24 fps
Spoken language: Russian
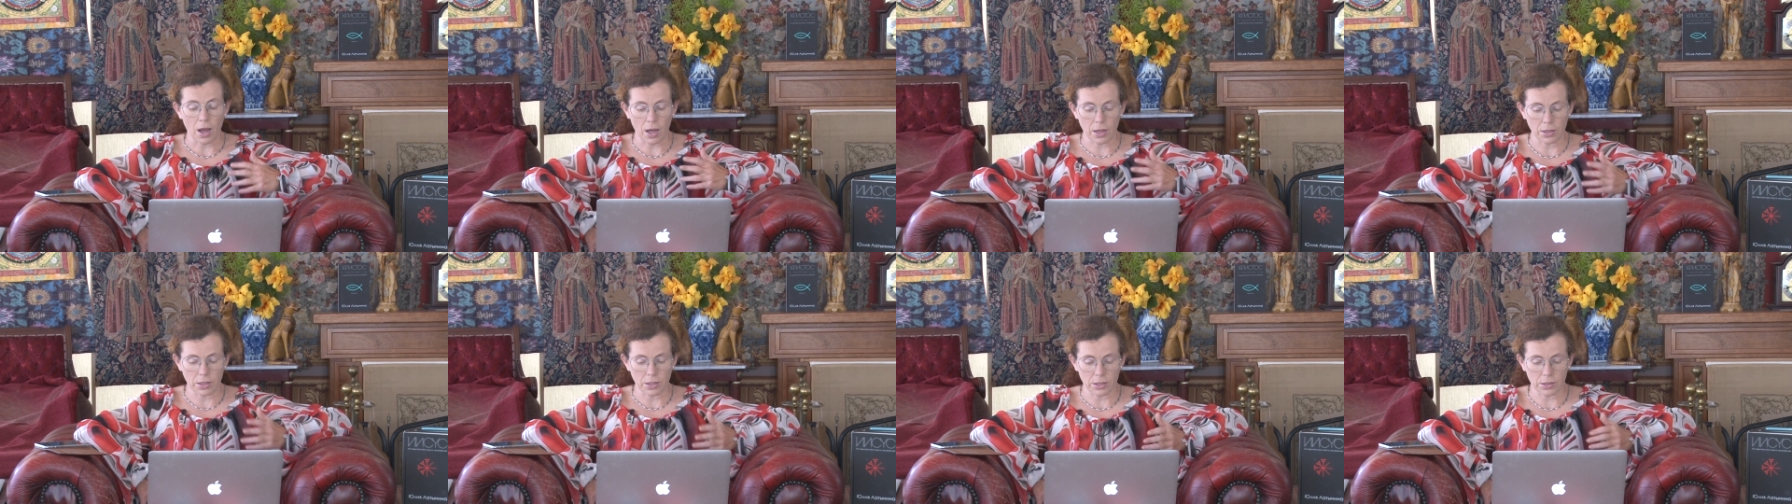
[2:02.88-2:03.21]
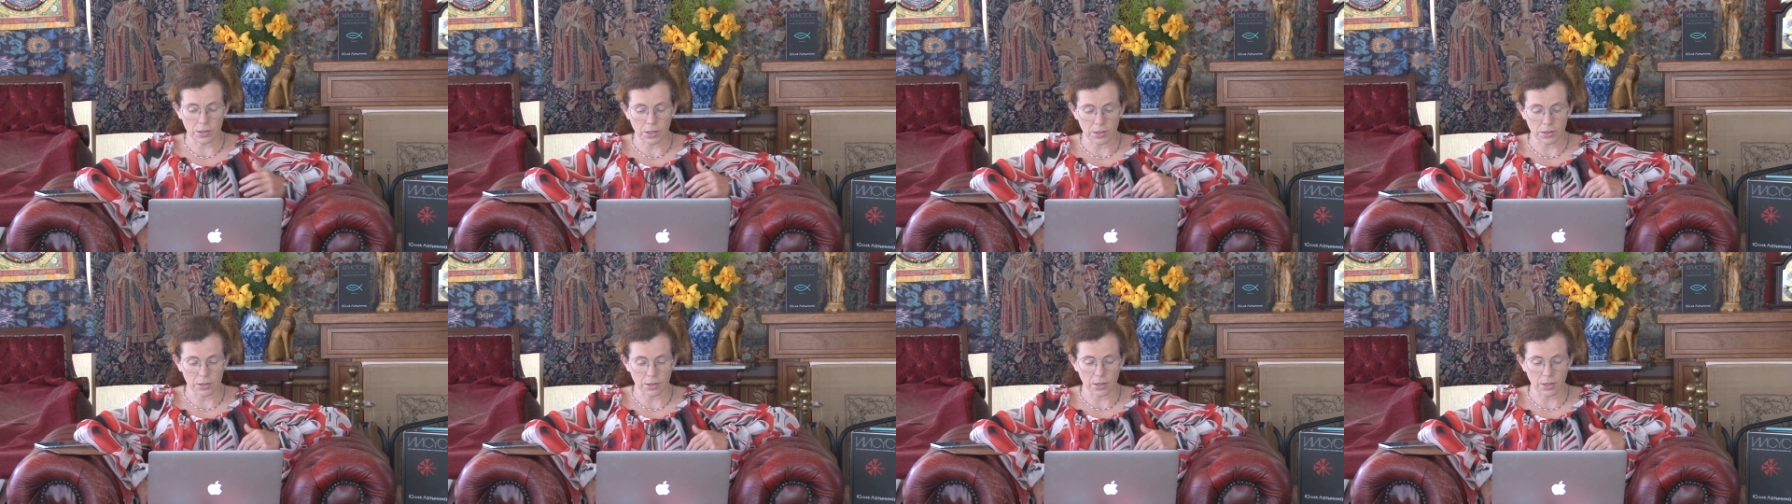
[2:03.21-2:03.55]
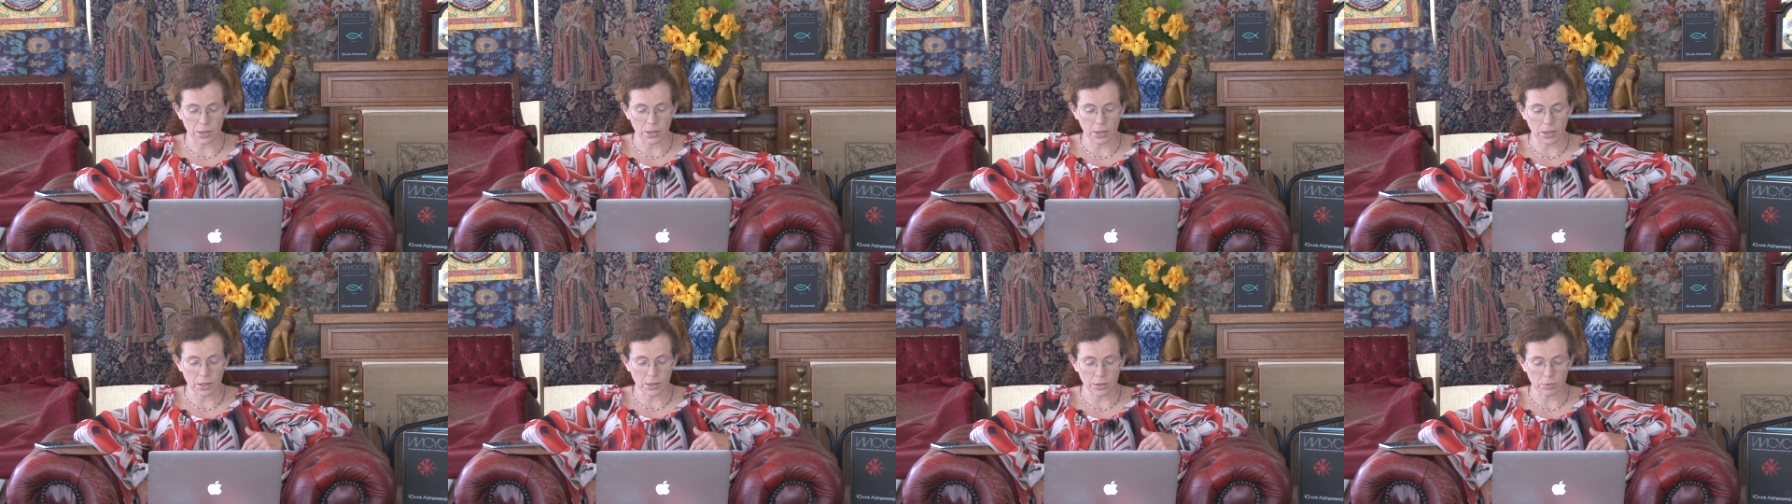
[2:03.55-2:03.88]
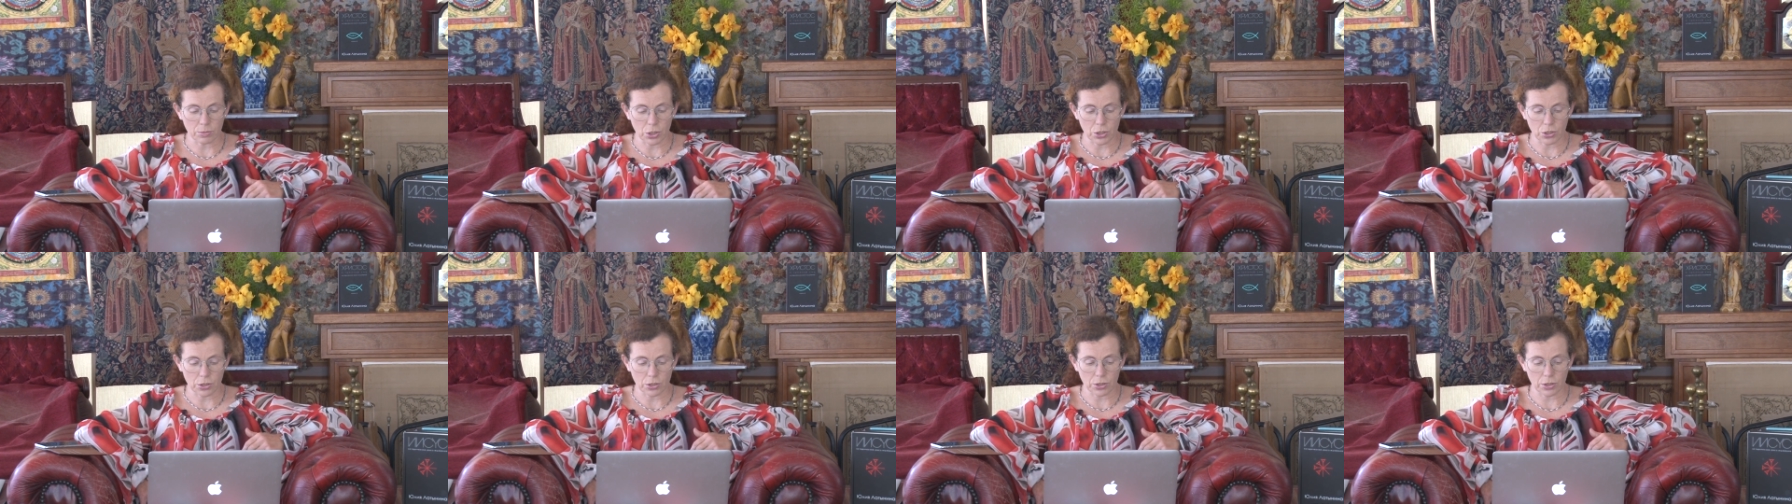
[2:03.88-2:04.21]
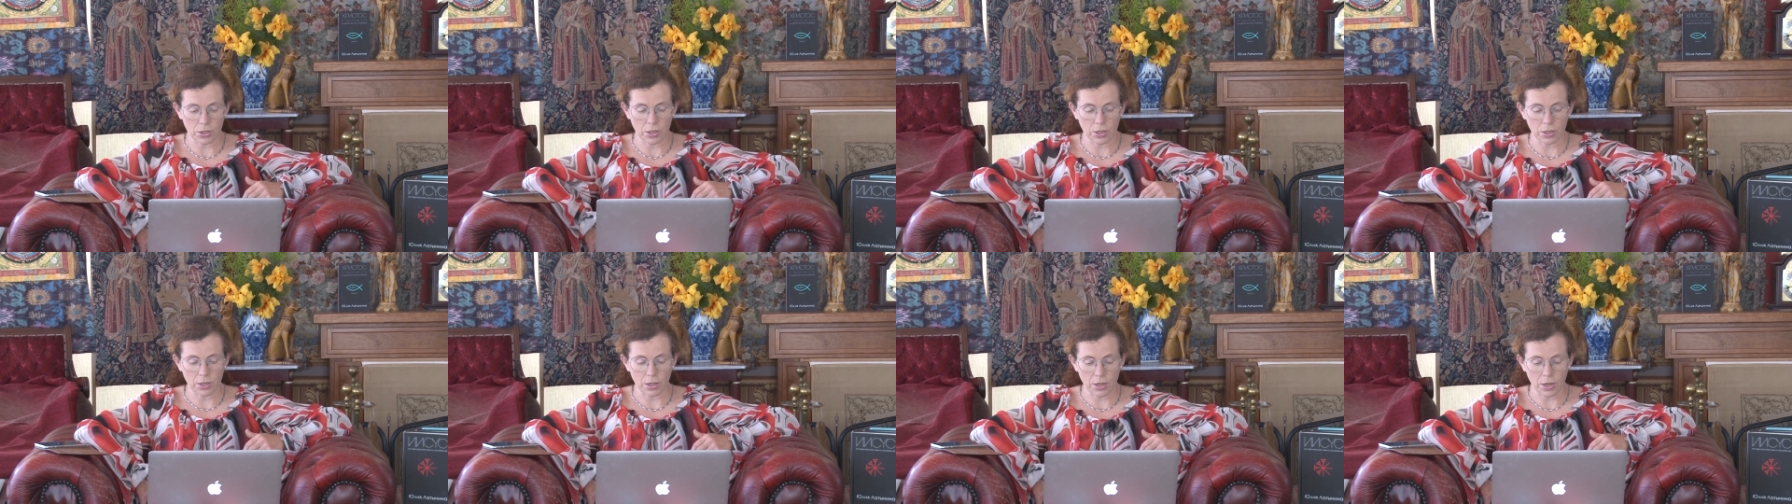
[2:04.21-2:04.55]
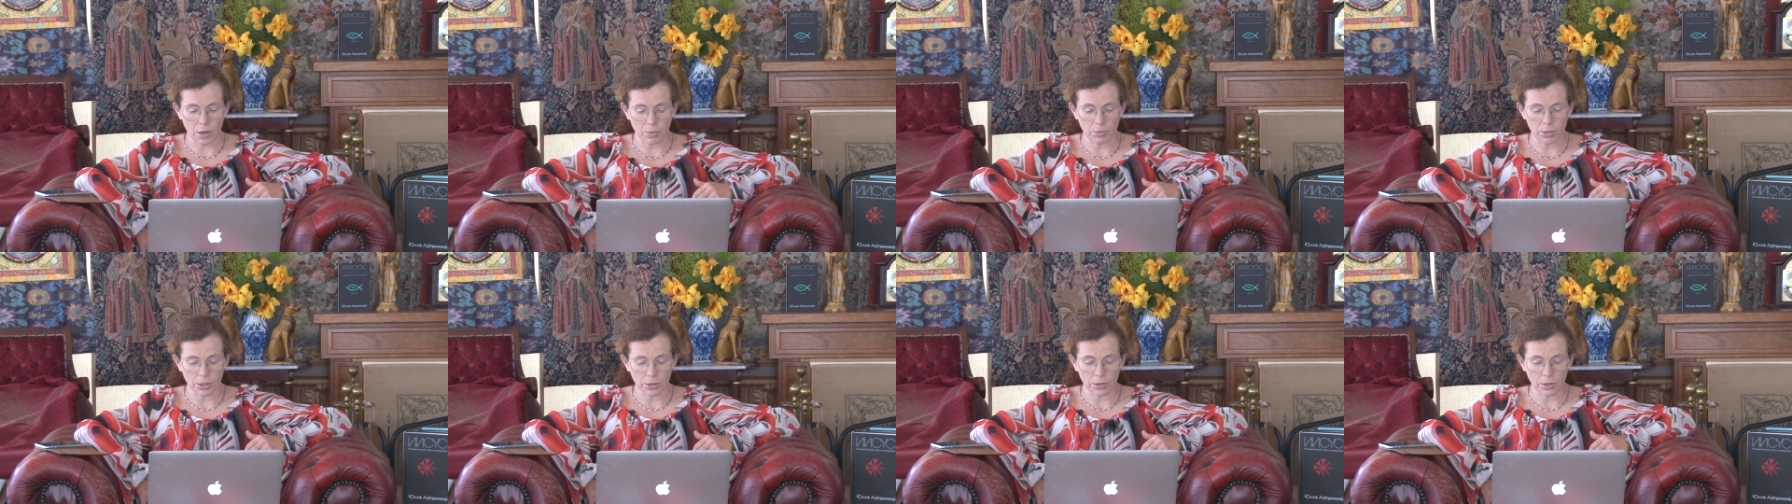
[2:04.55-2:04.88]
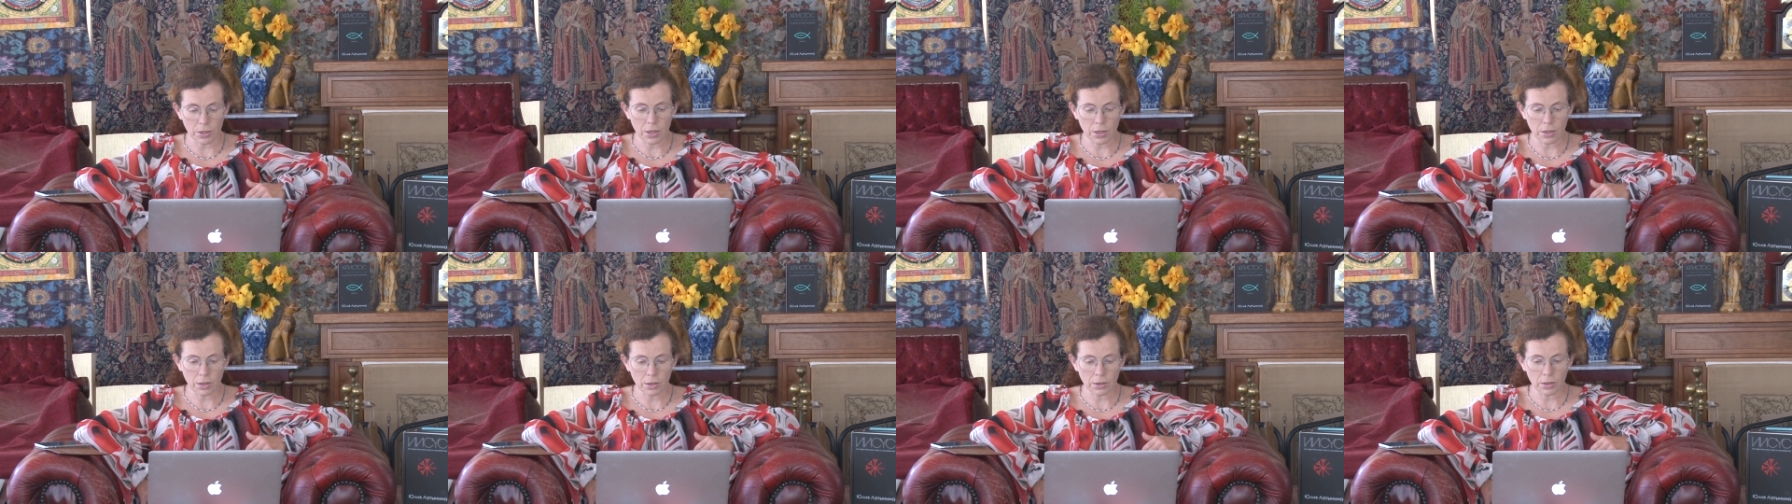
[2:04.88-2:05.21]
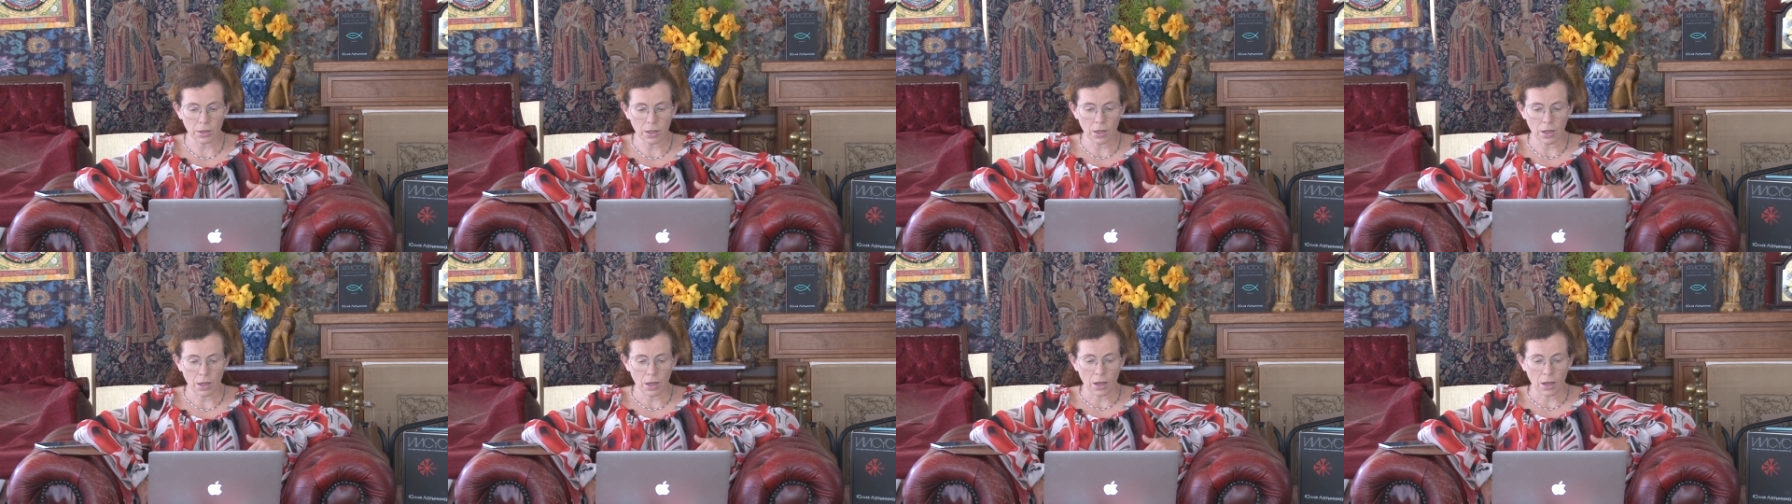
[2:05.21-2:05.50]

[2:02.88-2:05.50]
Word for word: они создали космический корабль Дрэгон,